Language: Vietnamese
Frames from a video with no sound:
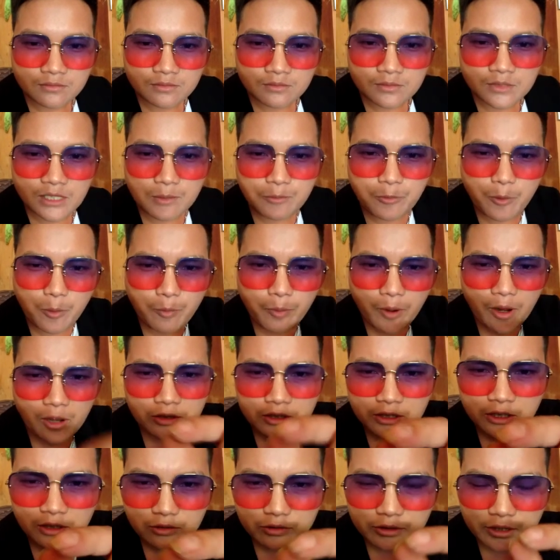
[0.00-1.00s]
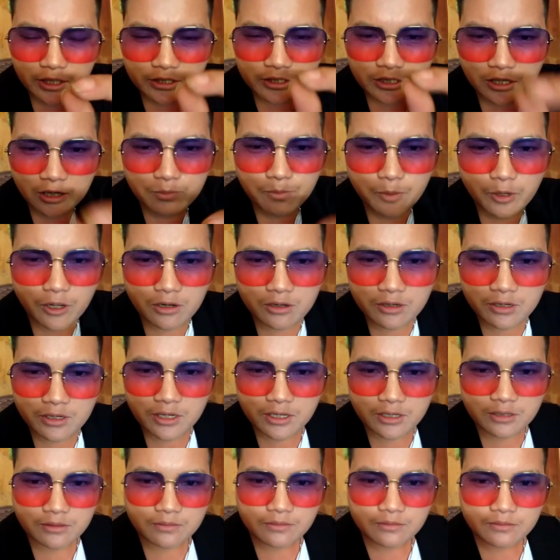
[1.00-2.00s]
nên bố bao thì lúc tay chìm lo
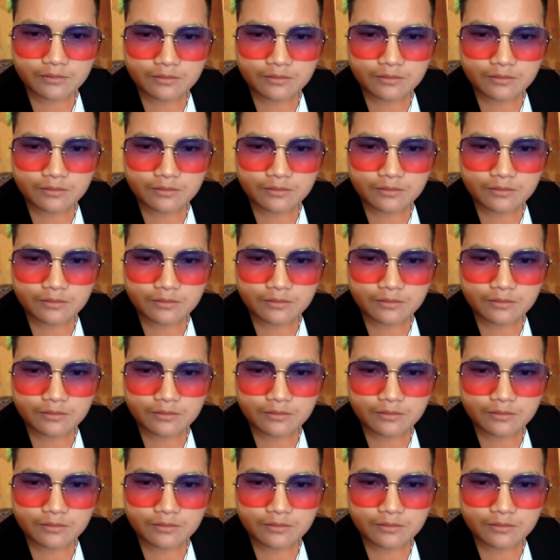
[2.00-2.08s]
nè